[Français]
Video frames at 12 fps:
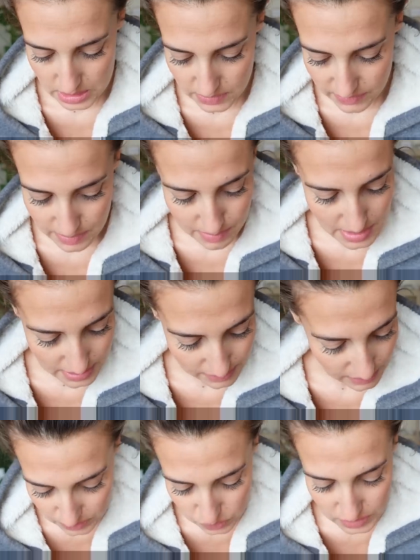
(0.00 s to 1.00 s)
Je vais
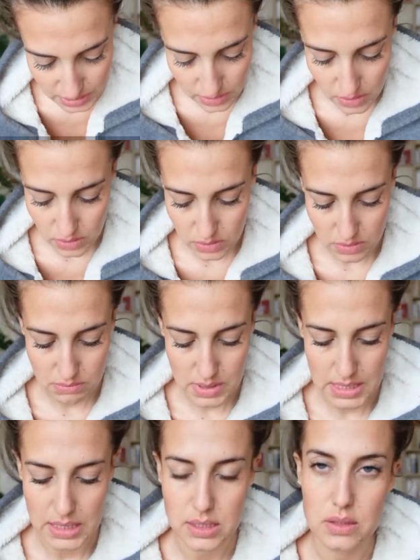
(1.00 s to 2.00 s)
mettre un soutien-gorge
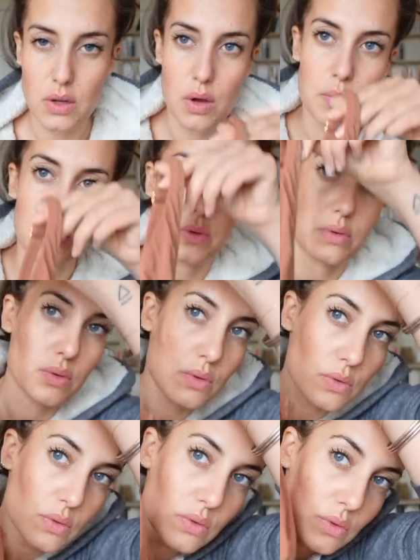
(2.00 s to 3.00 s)
Mina Storm
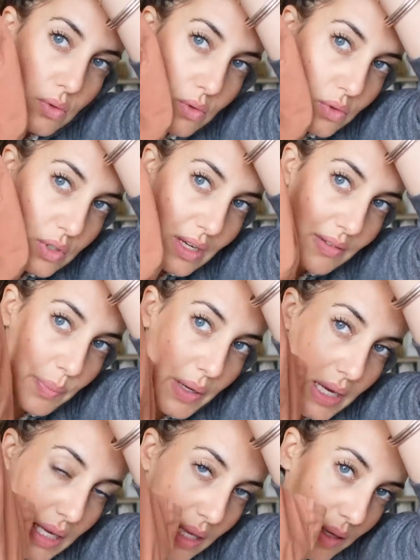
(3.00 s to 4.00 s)
que j'avais
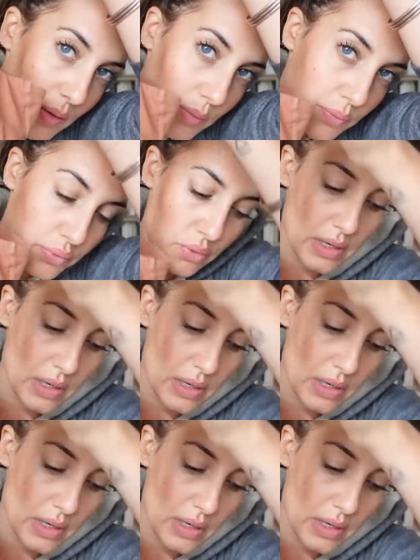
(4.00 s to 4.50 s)
pris pour